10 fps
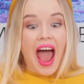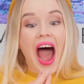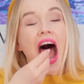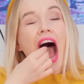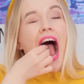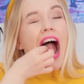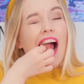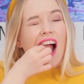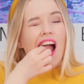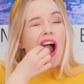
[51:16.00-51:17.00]
Pakai
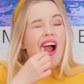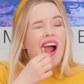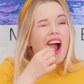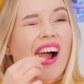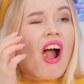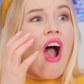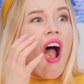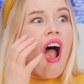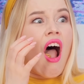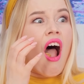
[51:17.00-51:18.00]
gigi dong.
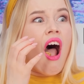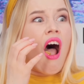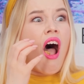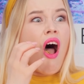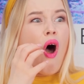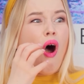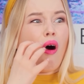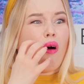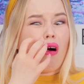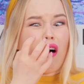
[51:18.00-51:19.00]

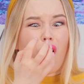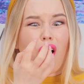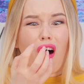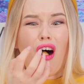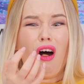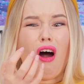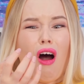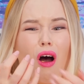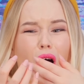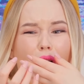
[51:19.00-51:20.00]
Sama aja.
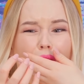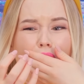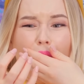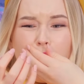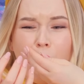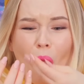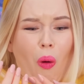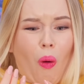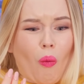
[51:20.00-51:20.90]
Apaan nih?